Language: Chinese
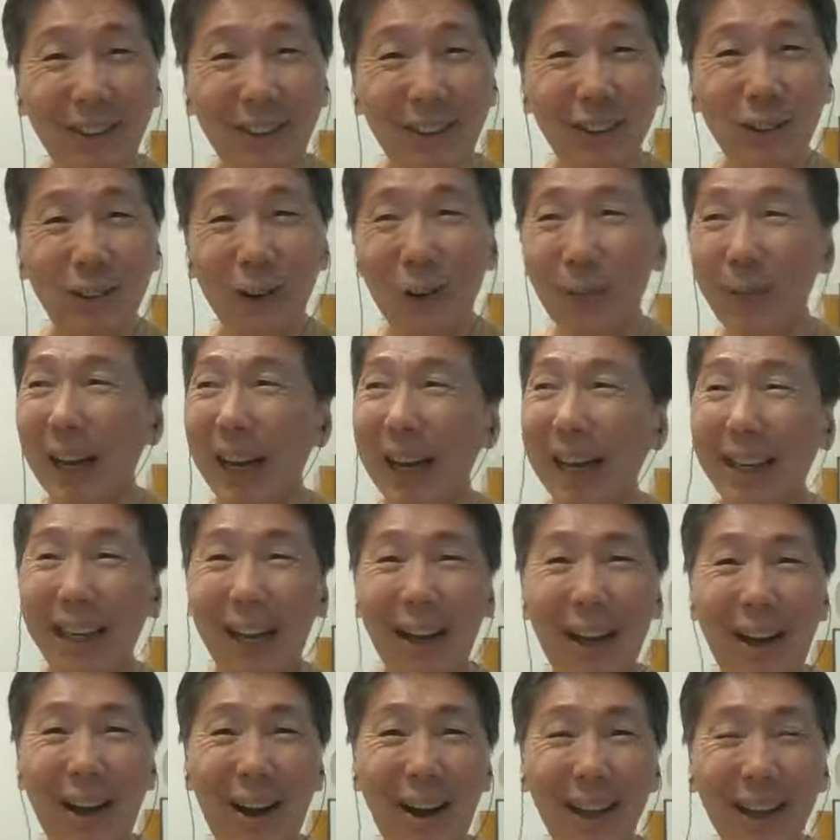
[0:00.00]
我就随便一
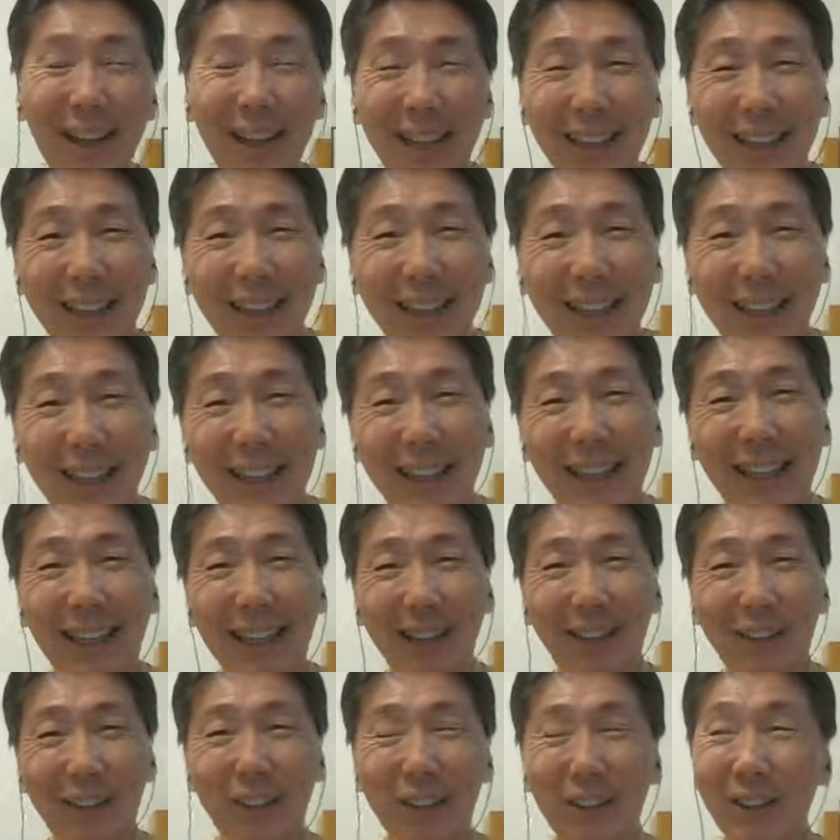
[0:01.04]
点好了，
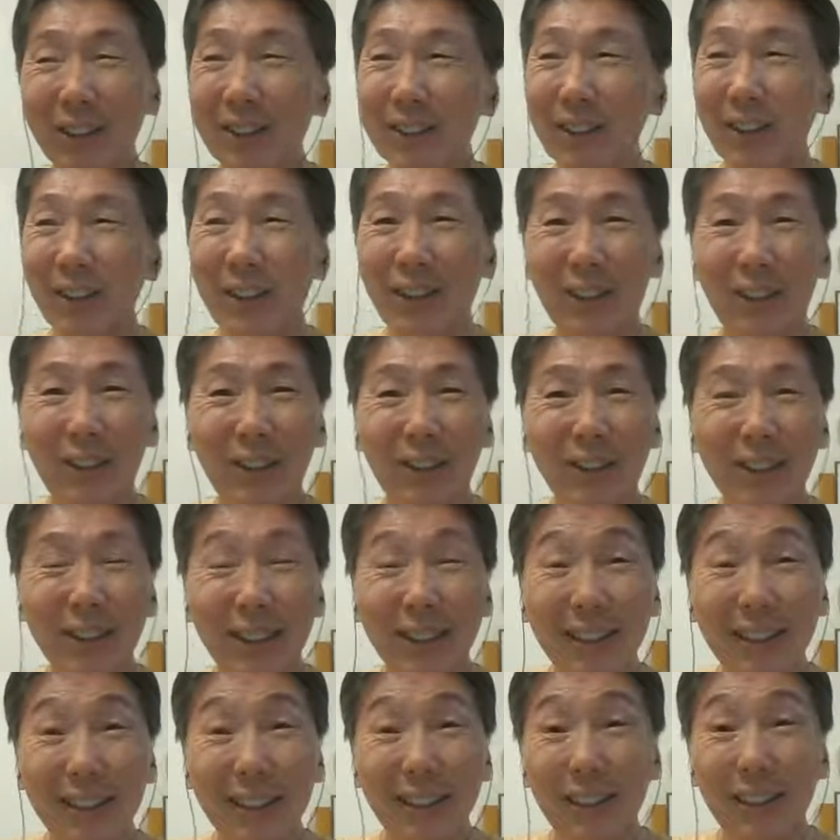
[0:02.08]
我就走
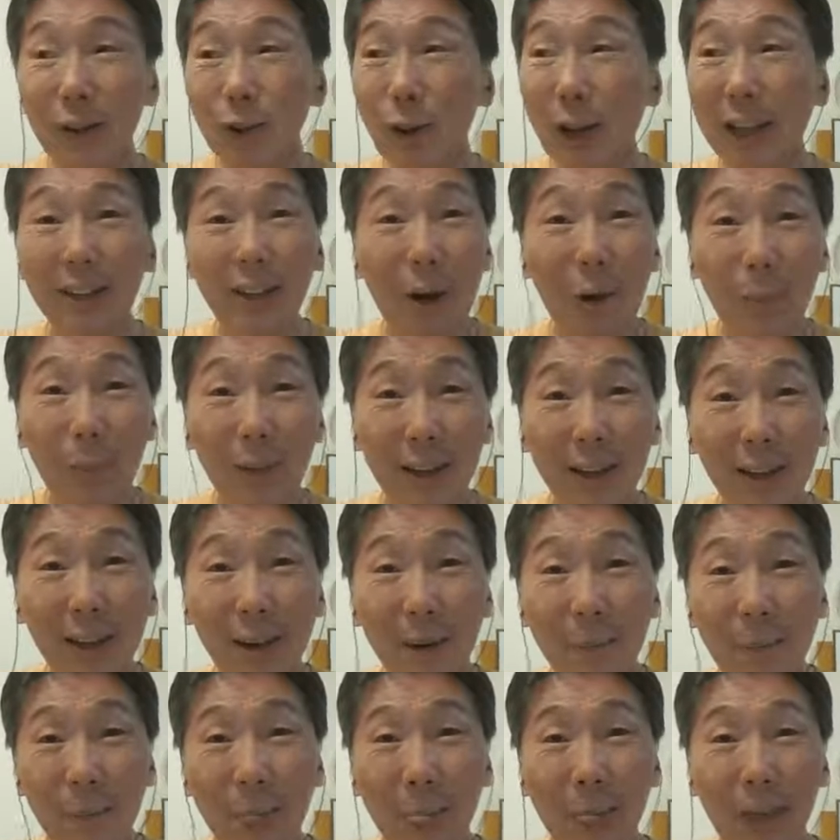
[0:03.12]
穿草皮。
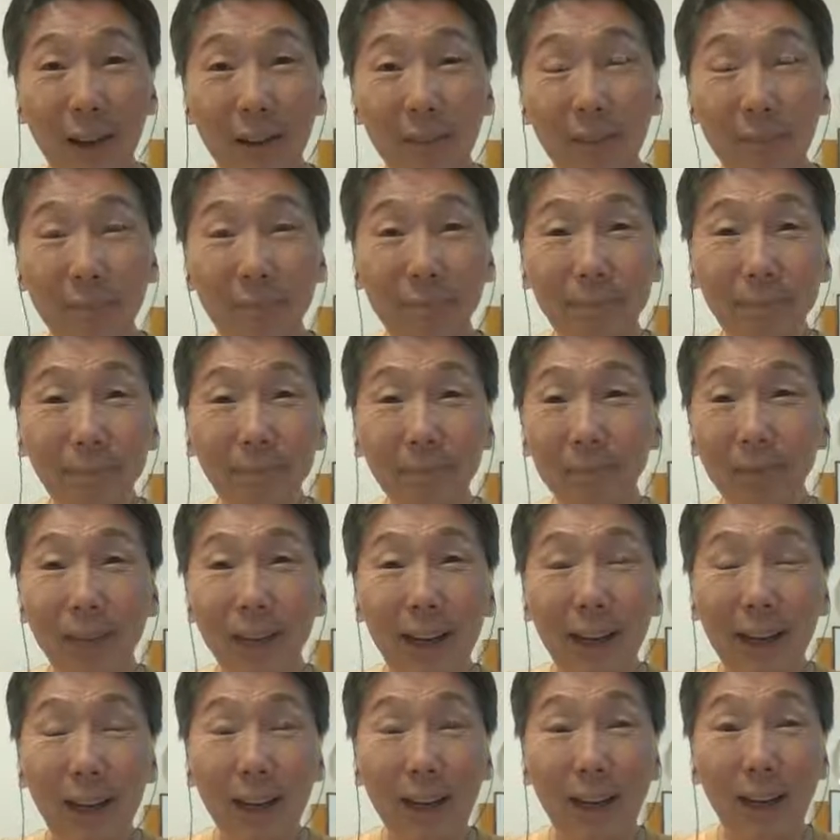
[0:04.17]

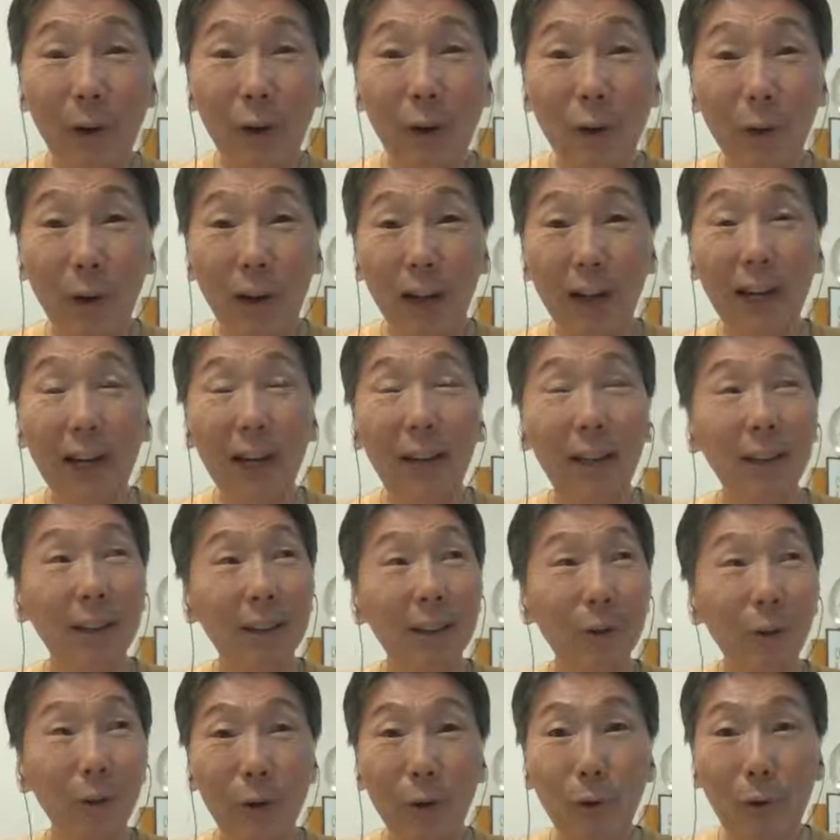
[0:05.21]
因为规定
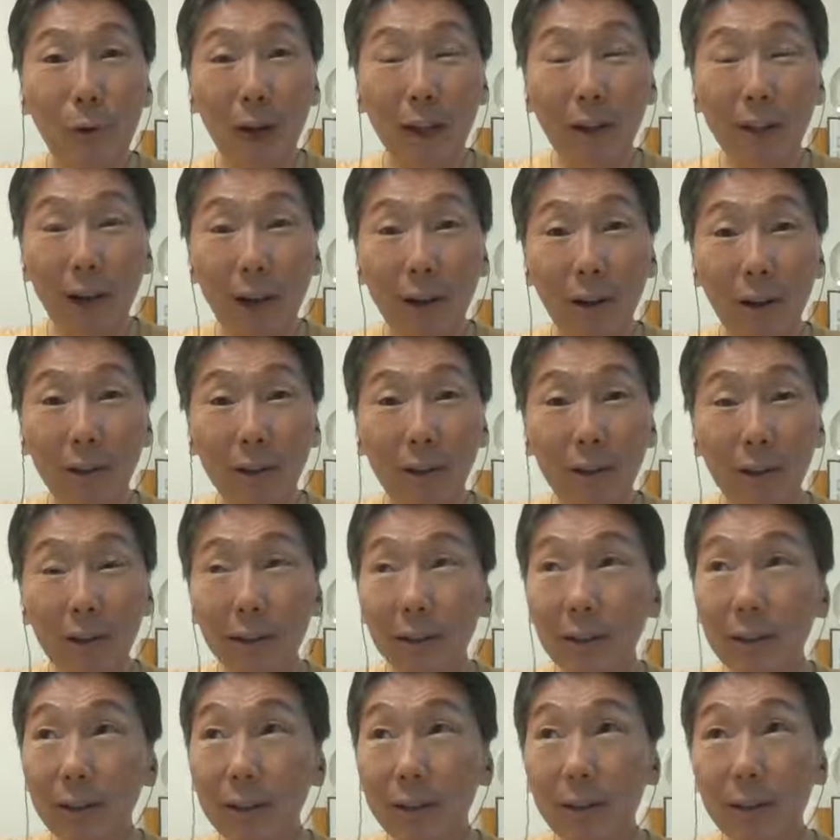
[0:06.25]
陆军官校
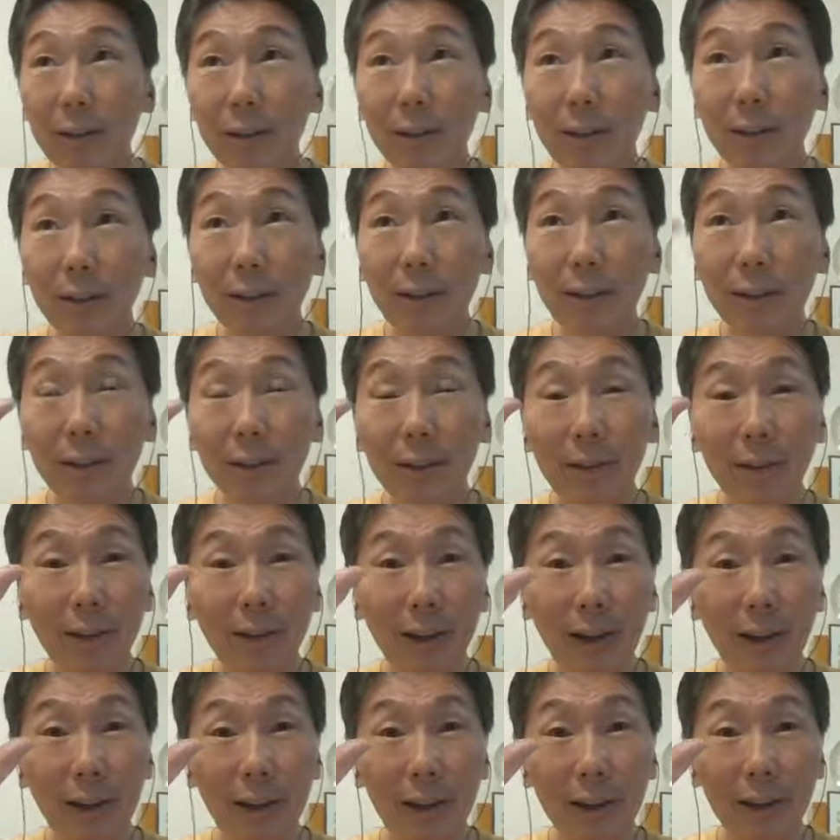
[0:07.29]

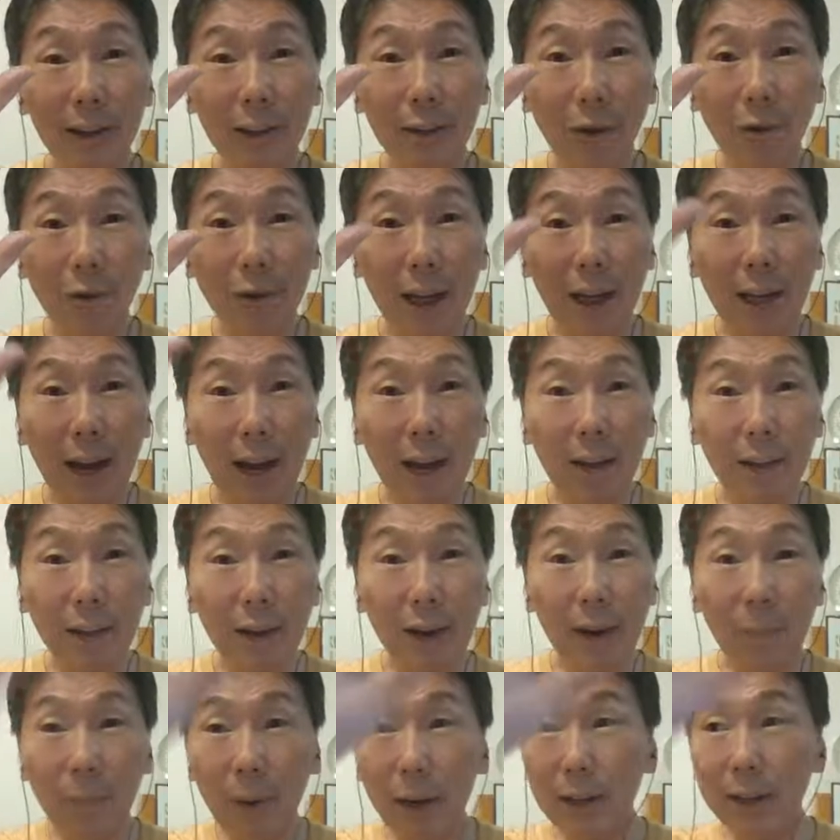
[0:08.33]
那个中正堂
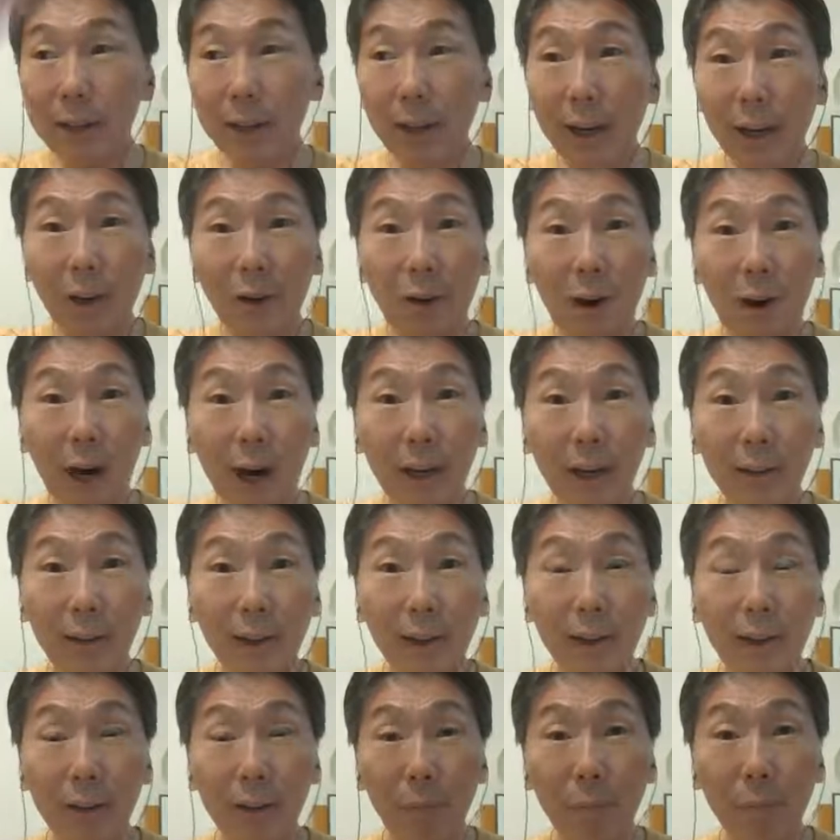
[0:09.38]
前面这一块
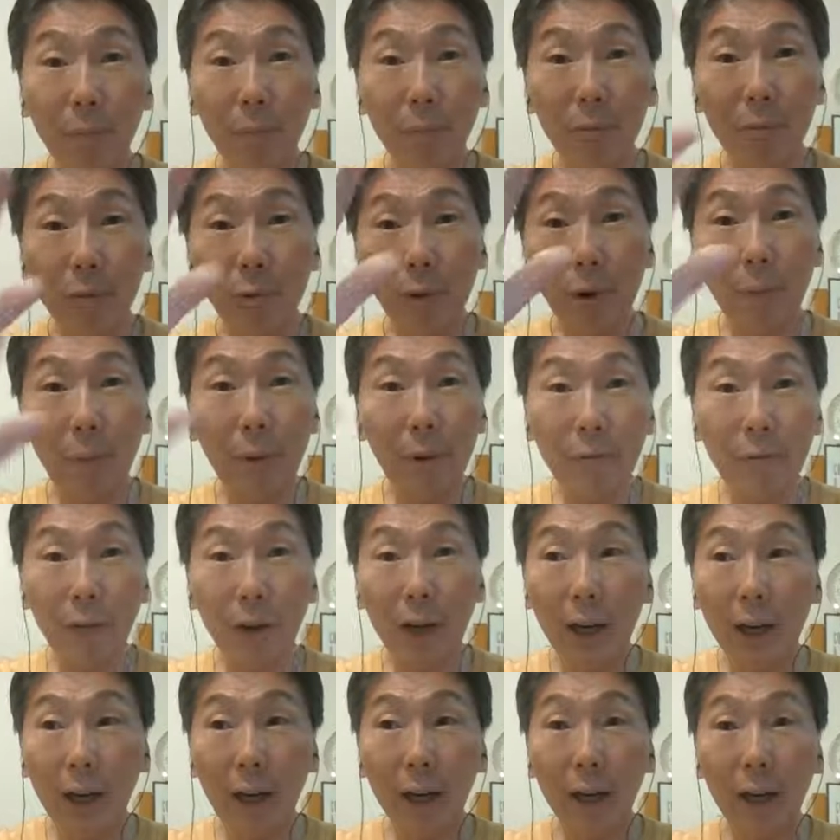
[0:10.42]
梯阵部阅兵
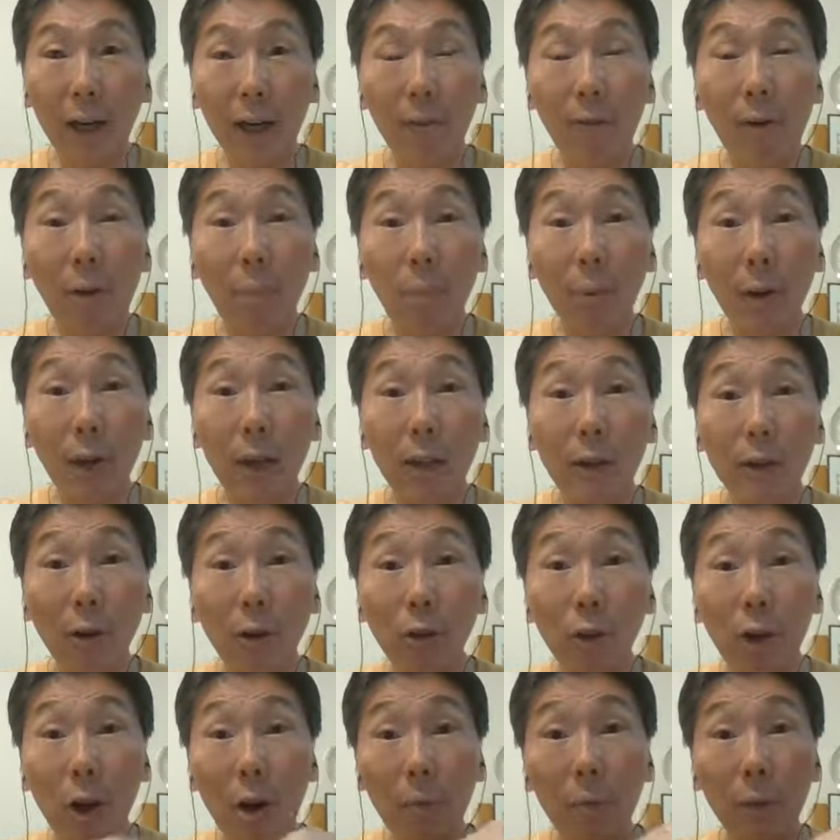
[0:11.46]
分列的那个地方不能
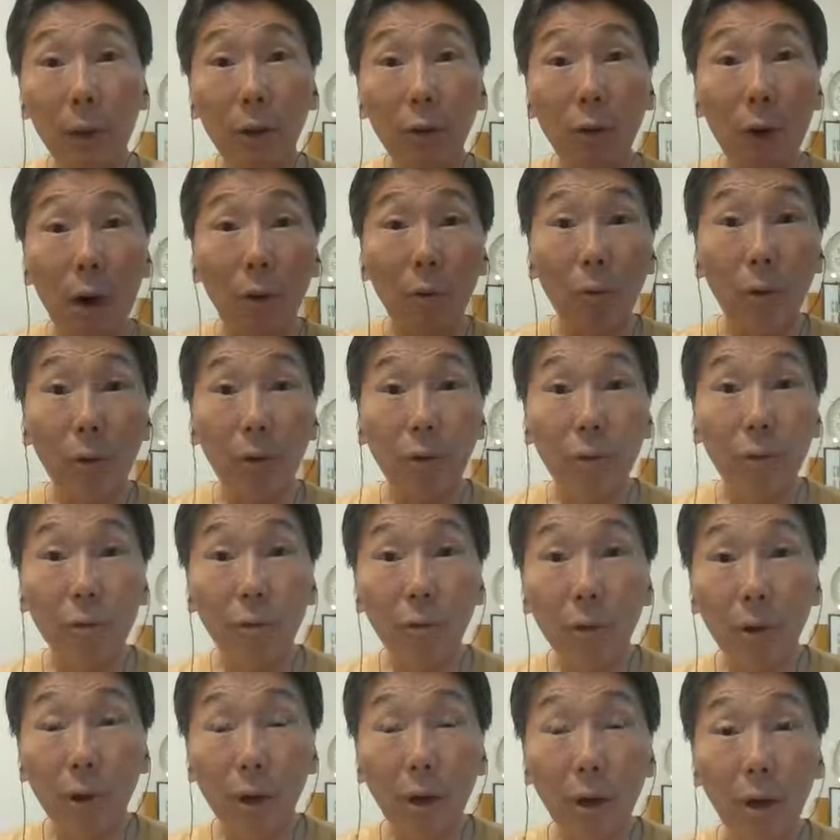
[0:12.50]
走草皮穿过
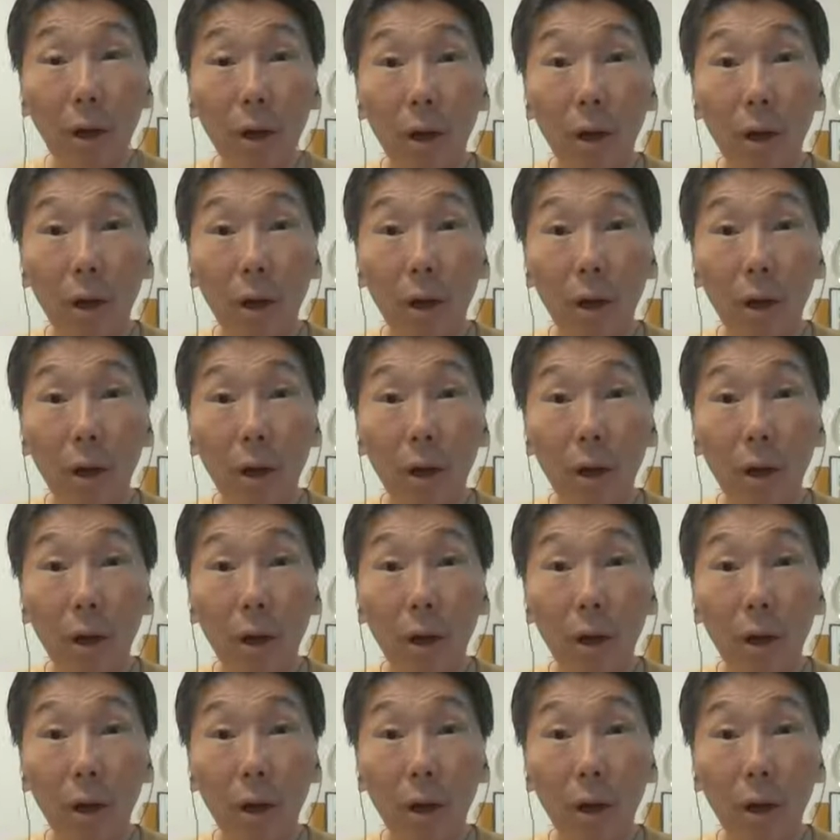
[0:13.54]
去。